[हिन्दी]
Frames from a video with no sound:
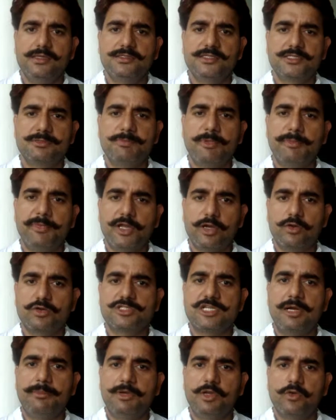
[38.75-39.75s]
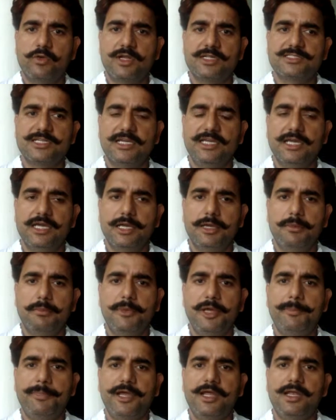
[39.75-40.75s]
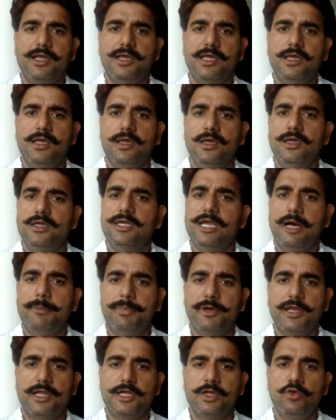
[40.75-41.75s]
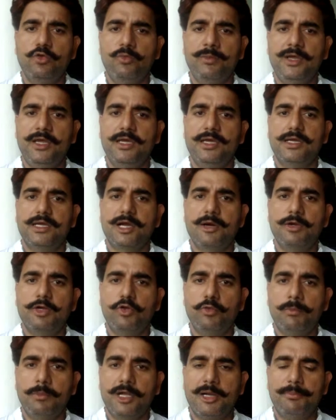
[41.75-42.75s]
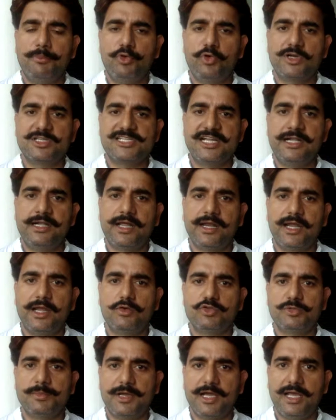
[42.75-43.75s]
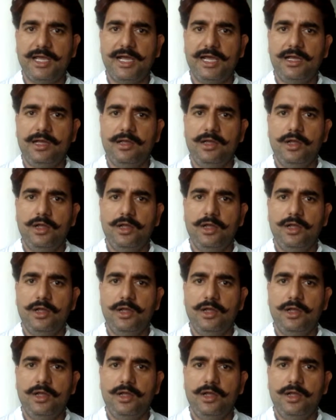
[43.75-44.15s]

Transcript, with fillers: जिसमें मेरे को शामिल होना चाहिए मैं पहले यहाँ पर इग्नू में कंप्यूटर सेंटर है उसमें गया